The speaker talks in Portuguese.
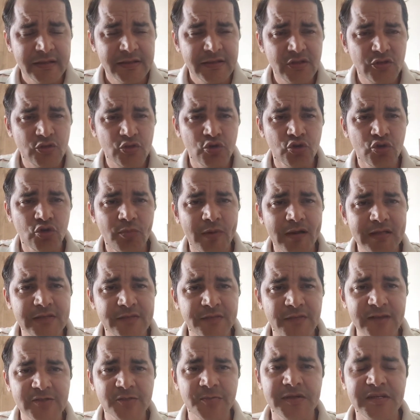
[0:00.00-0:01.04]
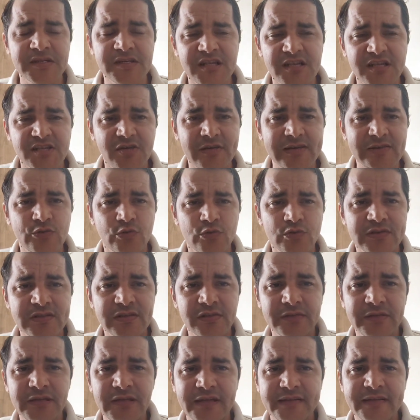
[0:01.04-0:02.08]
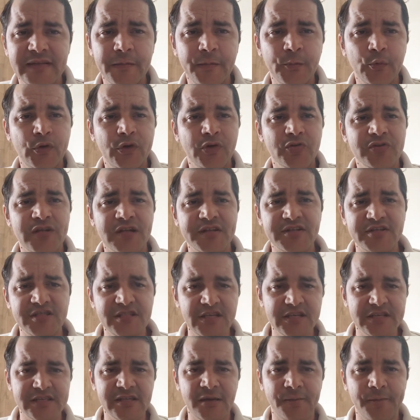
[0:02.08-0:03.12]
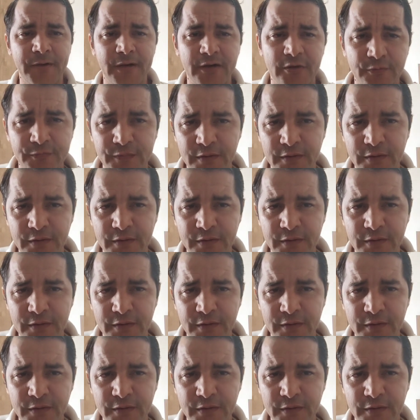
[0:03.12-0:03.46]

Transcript: se tornou mais fácil para a gente achar uma solução dele, até porque eu já tinha esse aparelho.